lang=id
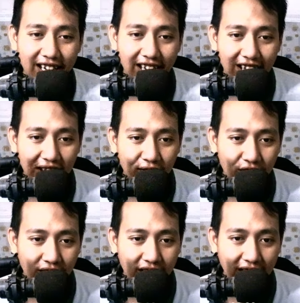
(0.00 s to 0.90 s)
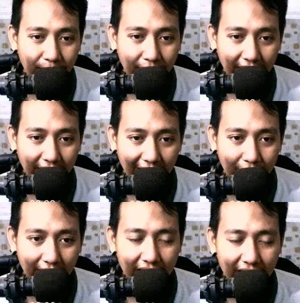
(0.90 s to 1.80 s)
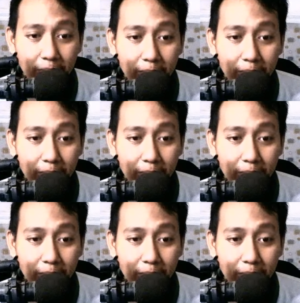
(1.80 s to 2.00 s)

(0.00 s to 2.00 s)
Ini terus dia pakai apa lagi nih?